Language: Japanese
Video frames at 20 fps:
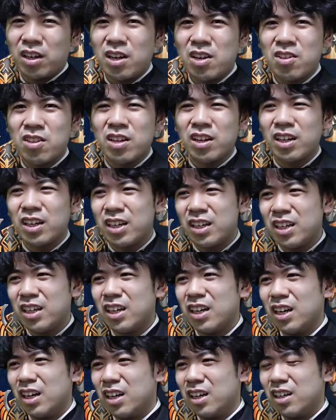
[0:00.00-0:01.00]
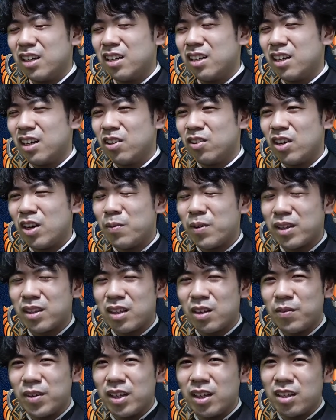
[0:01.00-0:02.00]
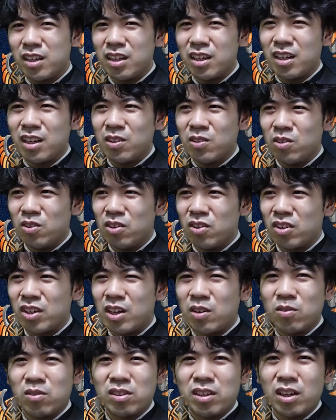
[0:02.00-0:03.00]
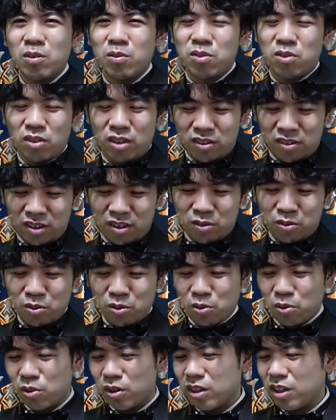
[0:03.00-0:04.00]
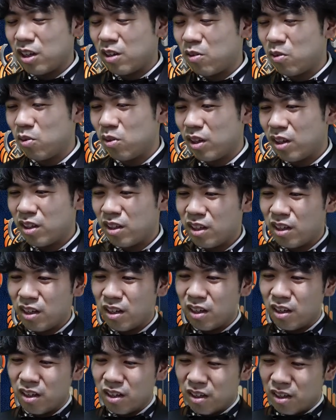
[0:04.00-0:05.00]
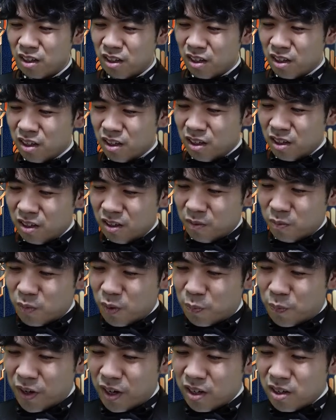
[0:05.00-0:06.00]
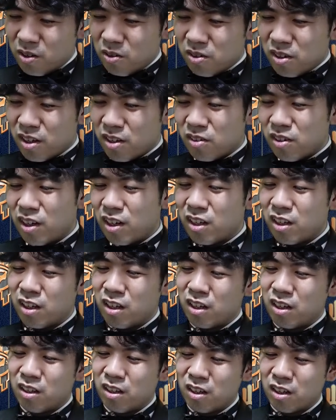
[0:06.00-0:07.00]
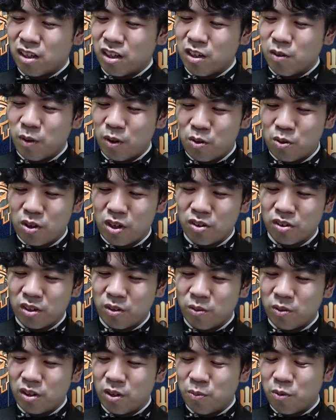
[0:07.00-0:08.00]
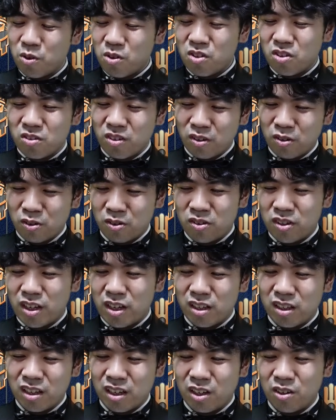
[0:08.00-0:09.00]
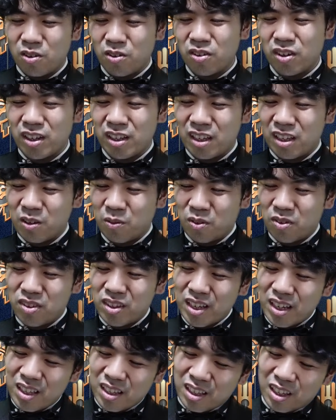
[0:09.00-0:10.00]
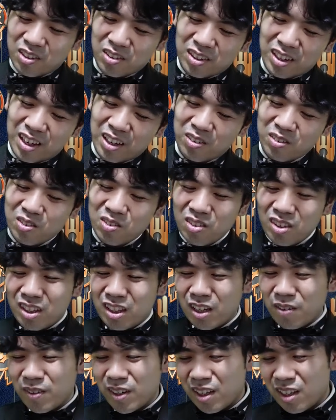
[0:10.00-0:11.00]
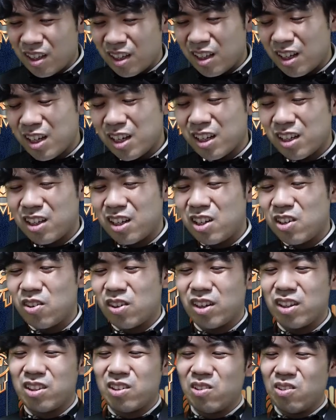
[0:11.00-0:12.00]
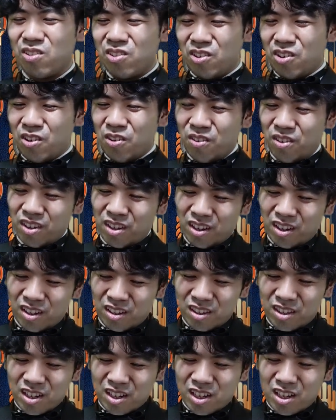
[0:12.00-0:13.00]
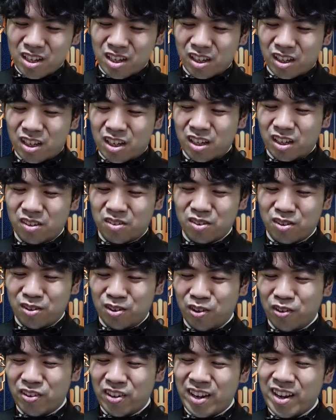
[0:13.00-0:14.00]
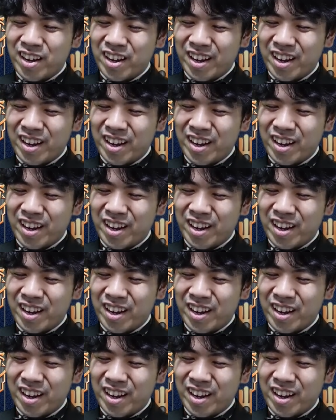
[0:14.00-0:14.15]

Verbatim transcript: 開しながら余ったマナでカウンター打つとかさ、そういうことができそうなんで、まあ、パイオニアぐらいに何か居場所があるかも。でもしくはそのスタンダードとかで、でもスタンダードならこの浮いたマナで何かできるかっていうとできん気がするので